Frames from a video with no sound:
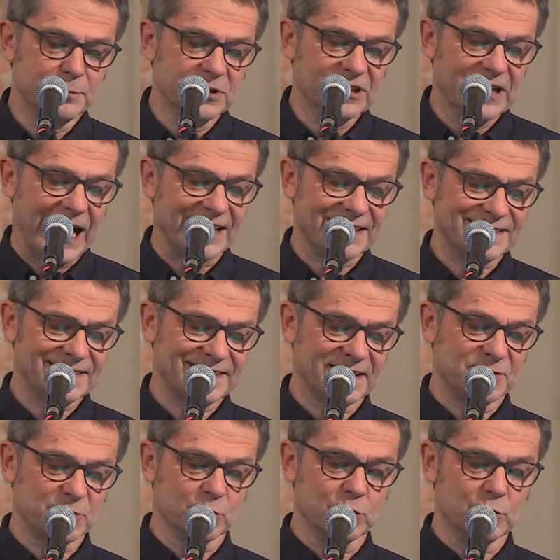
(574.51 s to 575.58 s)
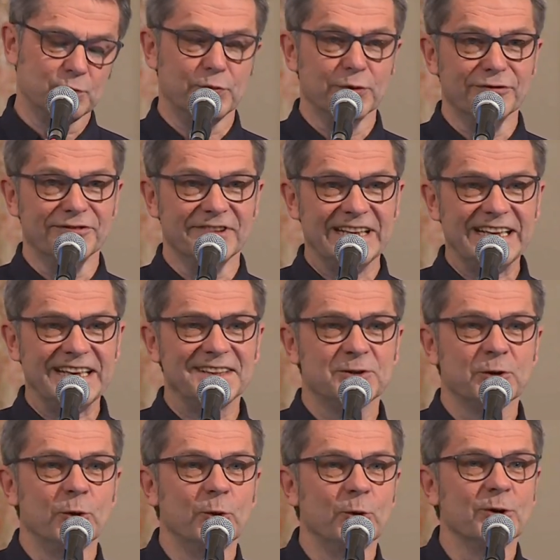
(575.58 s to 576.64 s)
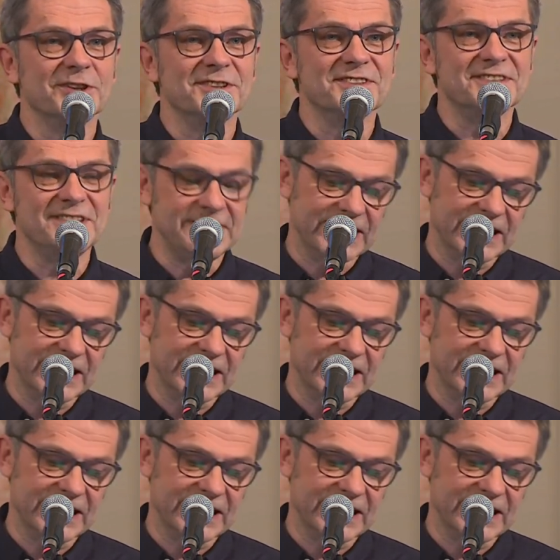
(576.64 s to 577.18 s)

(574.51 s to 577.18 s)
begeistert und bewegt hören Sie